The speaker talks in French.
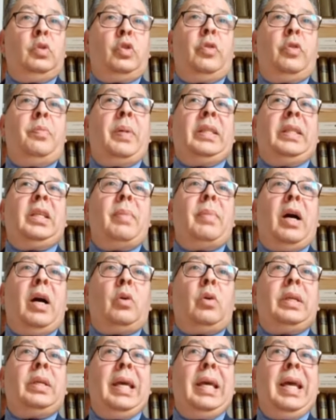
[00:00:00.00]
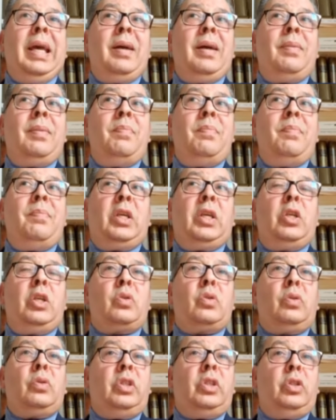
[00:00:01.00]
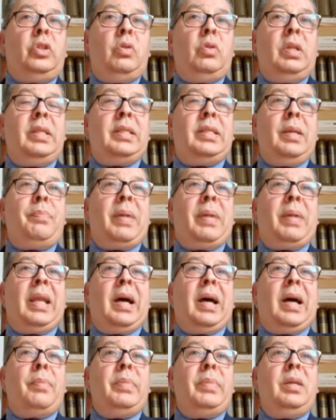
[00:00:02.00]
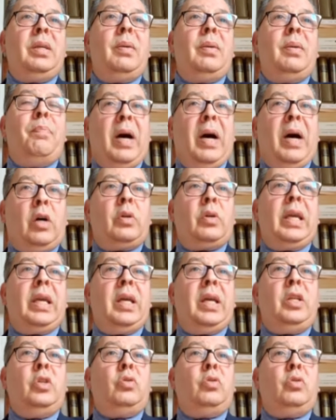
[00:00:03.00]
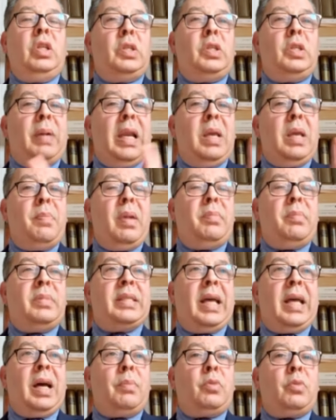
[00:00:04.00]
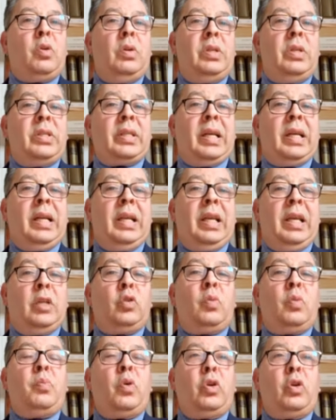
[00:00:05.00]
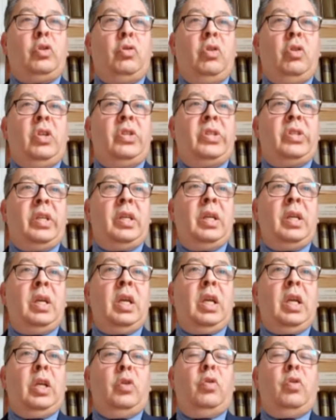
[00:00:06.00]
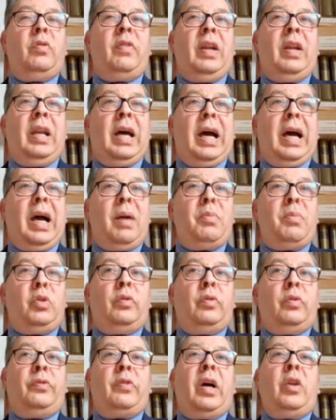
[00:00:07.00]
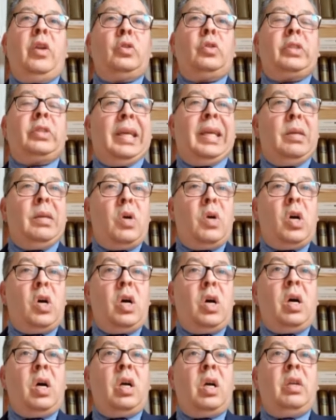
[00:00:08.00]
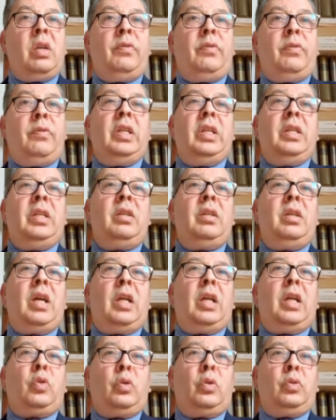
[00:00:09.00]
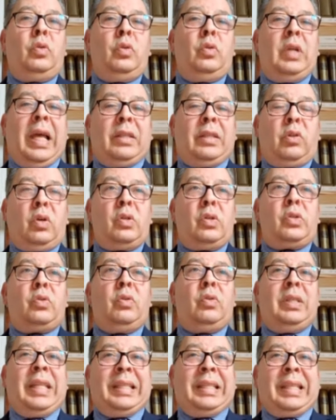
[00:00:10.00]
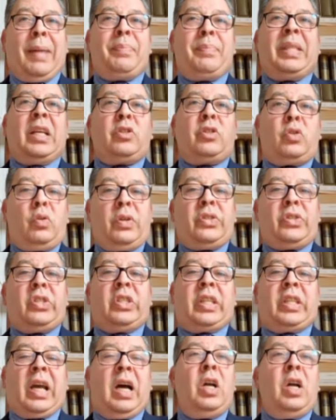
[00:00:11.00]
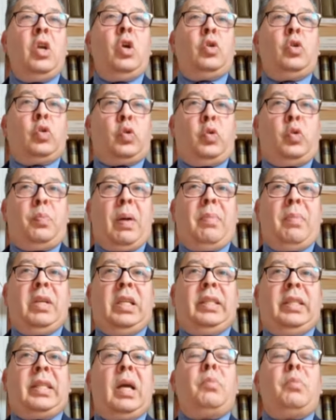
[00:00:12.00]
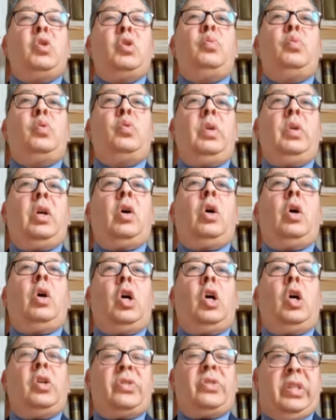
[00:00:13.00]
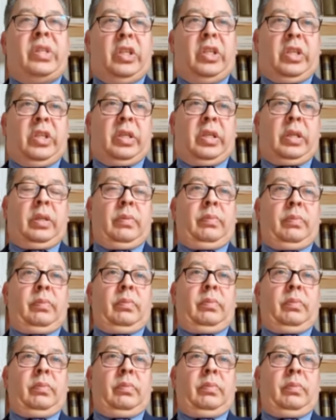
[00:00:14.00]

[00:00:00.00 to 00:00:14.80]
je ne vais pas dire marocains, mais qui sont utilisées par l'armée marocaine, n'utilisent pas les mêmes armes que l'israélien. Donc pour utiliser une nouvelle arme, il te faut un entraînement, il faut un temps de latence, d'adaptation, etc. Je ne suis pas militaire, mais je me suis renseigné.